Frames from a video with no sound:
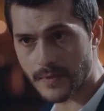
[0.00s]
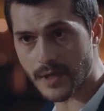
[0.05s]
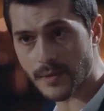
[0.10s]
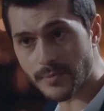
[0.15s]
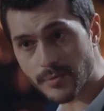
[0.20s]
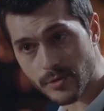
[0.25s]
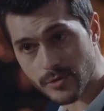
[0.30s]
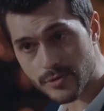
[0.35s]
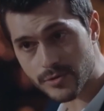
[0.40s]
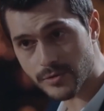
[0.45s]

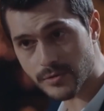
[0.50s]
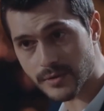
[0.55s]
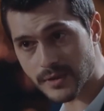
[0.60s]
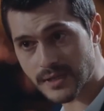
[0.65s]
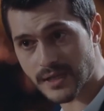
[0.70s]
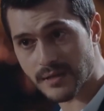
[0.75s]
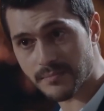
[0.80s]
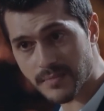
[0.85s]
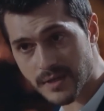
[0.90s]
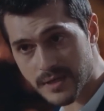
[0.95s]
Ne borcu,
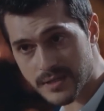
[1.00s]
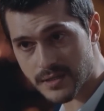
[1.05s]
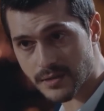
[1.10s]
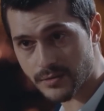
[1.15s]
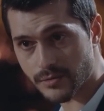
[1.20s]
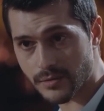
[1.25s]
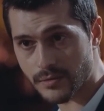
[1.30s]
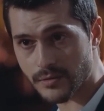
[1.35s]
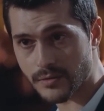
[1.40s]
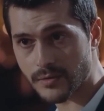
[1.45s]
neyden
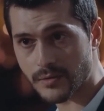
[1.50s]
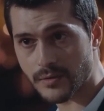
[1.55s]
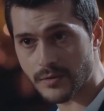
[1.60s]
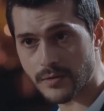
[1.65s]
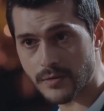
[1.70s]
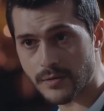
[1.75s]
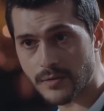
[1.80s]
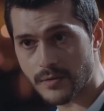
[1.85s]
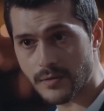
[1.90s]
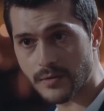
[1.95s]
bahsediyor?
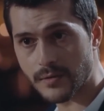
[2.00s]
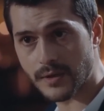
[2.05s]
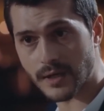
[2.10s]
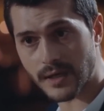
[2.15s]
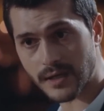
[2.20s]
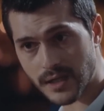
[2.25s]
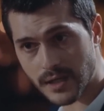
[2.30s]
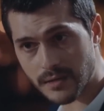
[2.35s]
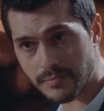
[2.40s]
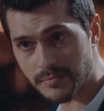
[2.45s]
Ne
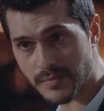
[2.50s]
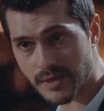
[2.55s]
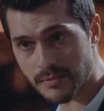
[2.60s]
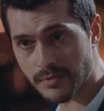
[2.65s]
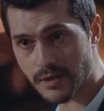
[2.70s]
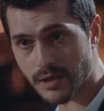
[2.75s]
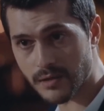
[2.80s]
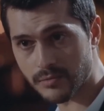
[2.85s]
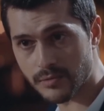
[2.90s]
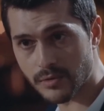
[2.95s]
kadar bir
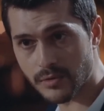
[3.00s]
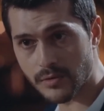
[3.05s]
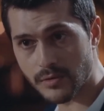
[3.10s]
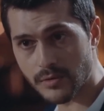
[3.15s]
meblağ bu?